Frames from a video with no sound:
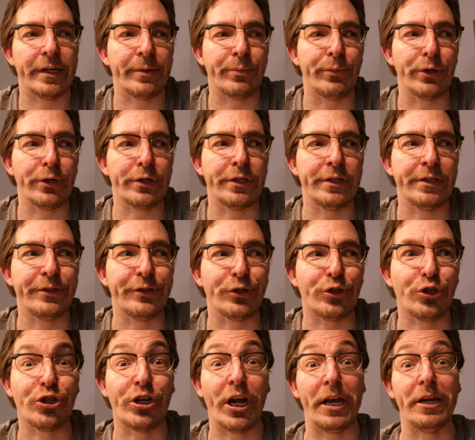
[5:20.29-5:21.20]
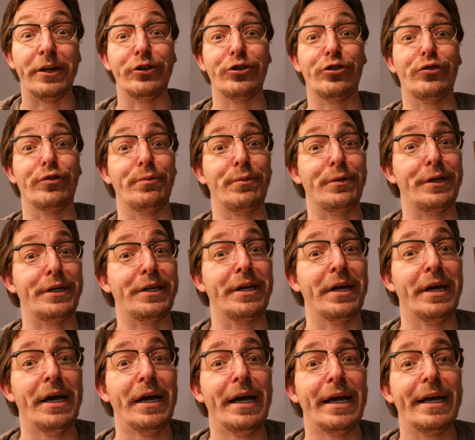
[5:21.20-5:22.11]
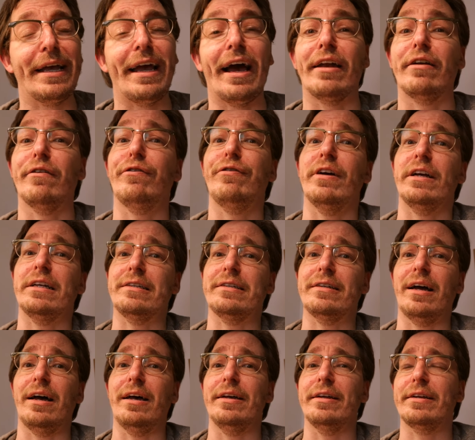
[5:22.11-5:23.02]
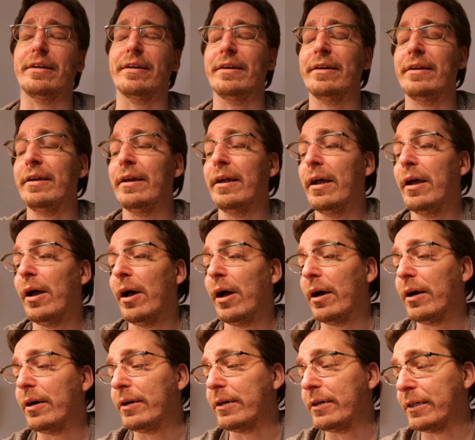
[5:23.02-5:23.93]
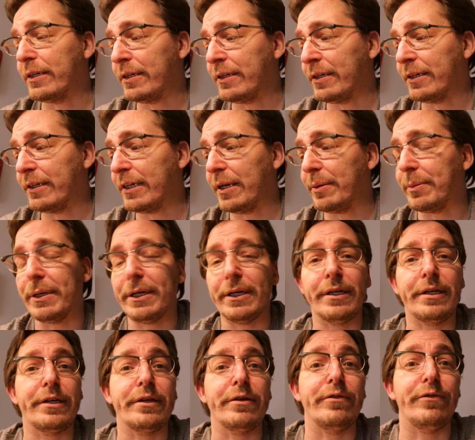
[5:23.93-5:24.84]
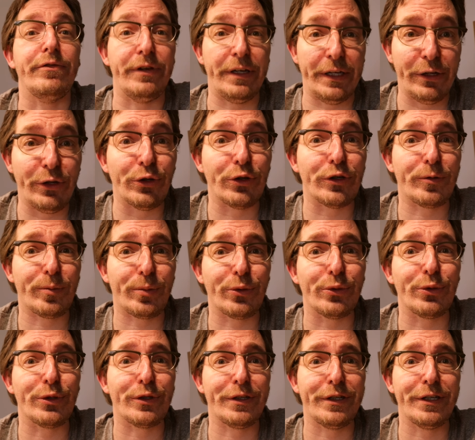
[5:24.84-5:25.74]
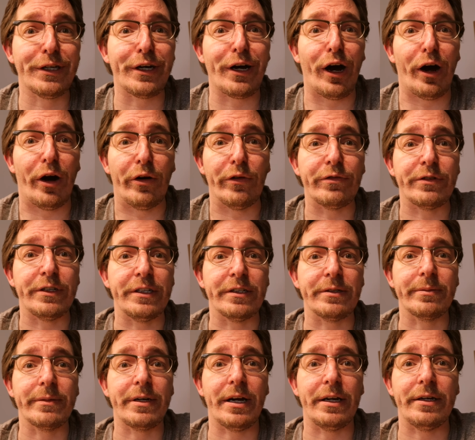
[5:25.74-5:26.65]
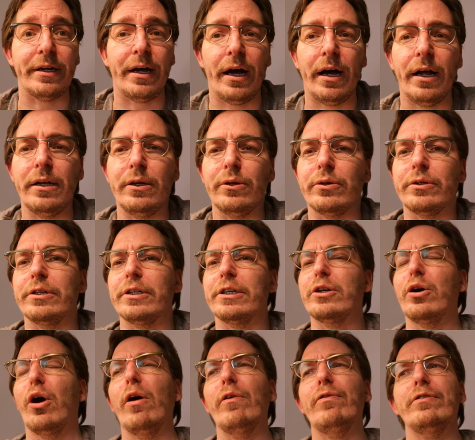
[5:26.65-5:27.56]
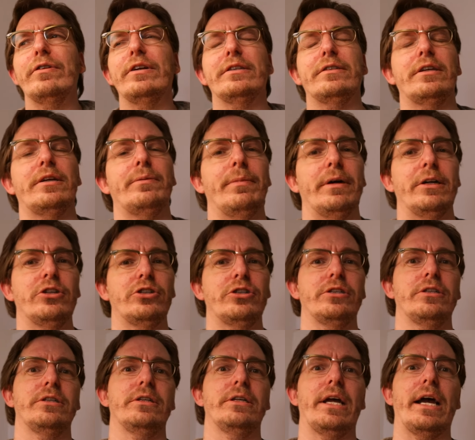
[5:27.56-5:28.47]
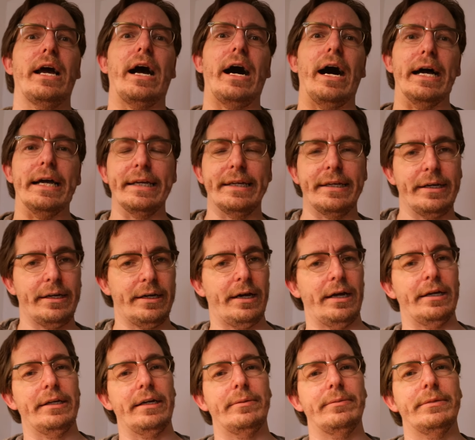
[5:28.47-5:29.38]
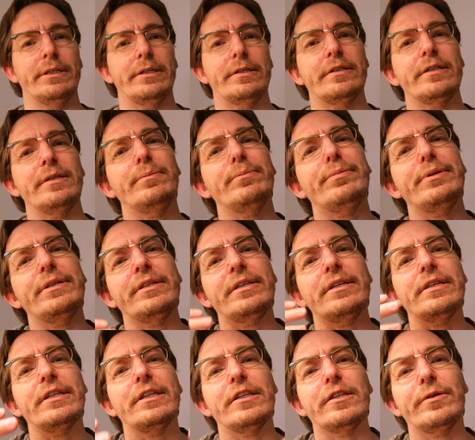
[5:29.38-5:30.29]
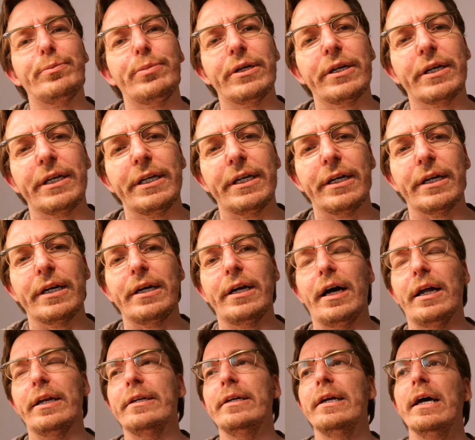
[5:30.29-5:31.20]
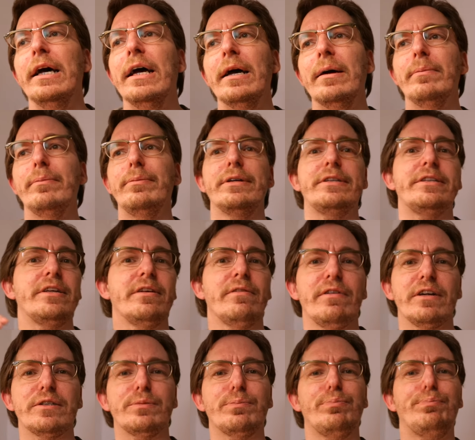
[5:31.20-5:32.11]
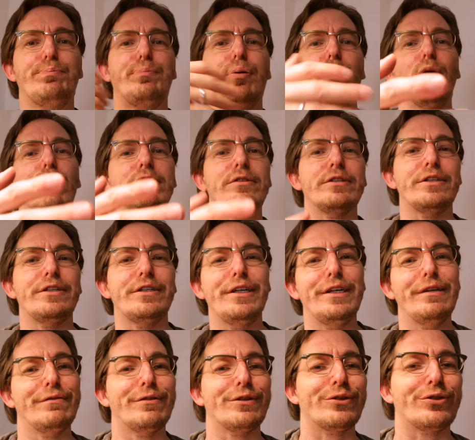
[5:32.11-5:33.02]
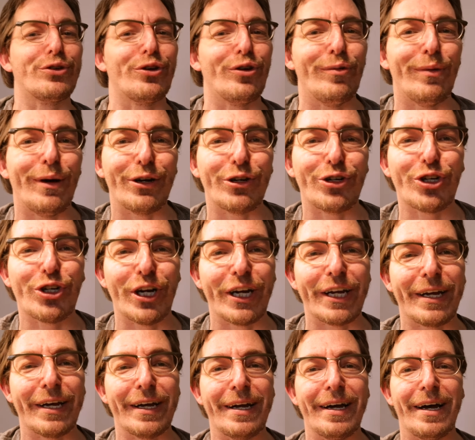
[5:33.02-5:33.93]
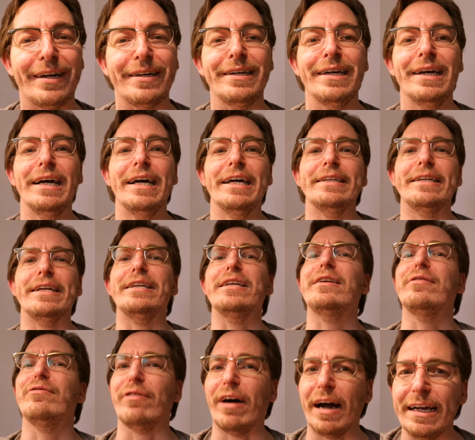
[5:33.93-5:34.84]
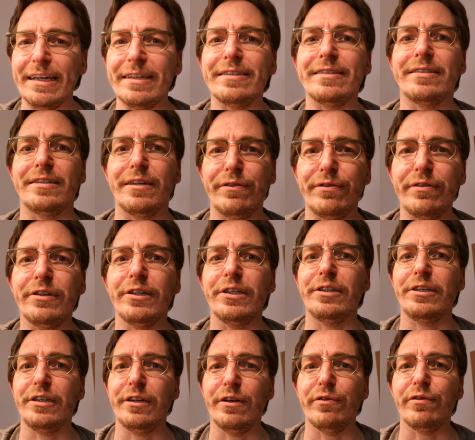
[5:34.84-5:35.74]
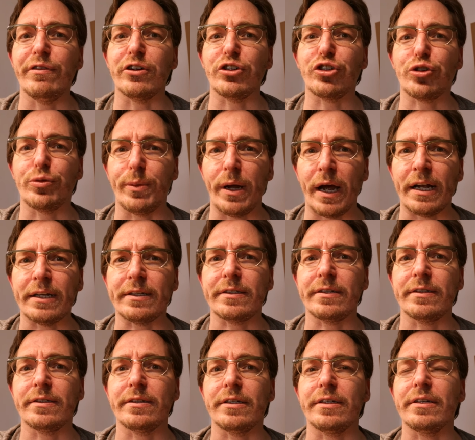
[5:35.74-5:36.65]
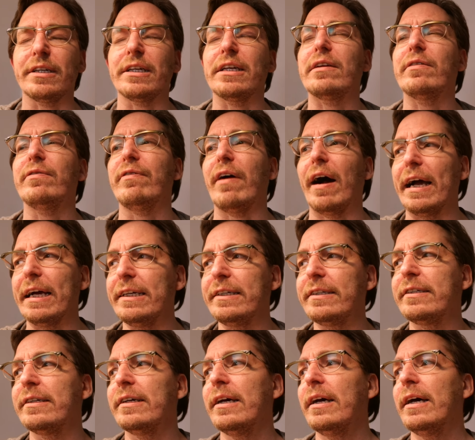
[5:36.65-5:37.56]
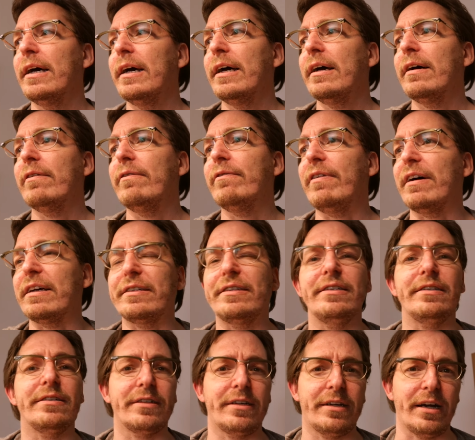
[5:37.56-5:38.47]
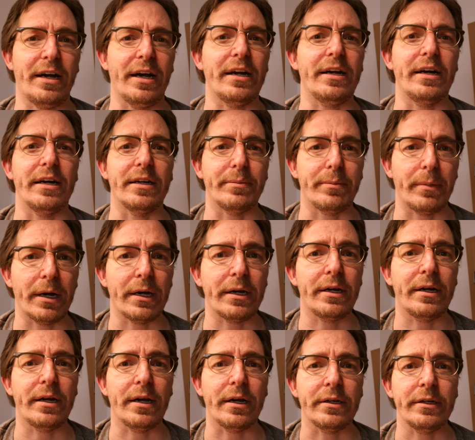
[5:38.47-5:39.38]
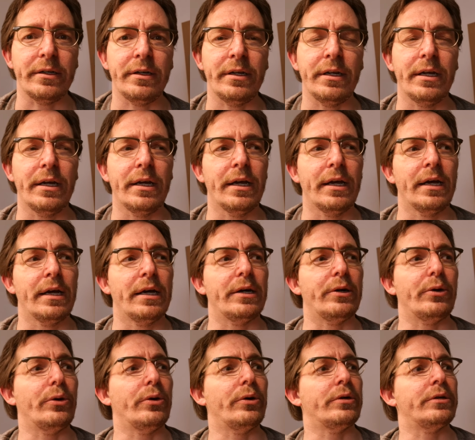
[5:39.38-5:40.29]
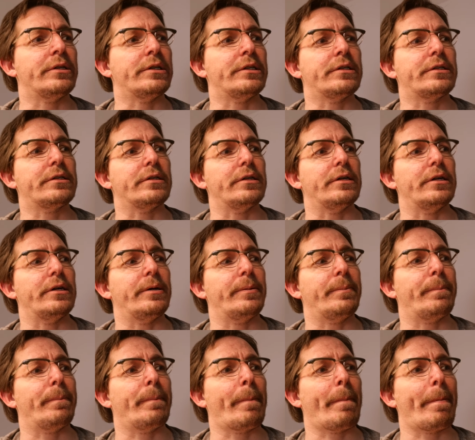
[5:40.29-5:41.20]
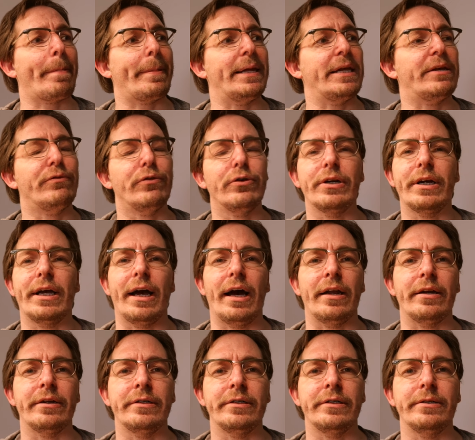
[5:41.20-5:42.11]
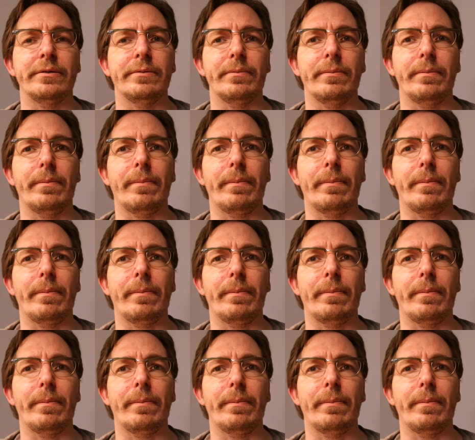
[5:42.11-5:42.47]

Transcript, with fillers: Ich möchte diese Challenge für mich gerne festhalten, indem ich Videos produziere auf diesem Kanal und ich hoffe, dass ich Menschen erreichen kann damit, sie ein bisschen inspirieren kann, ein bisschen was Positives rüber schicken kann, denn ich weiß definitiv, was Schmerzen sind, ich weiß, was diese Krankheit machen kann und ähm, ich würde gerne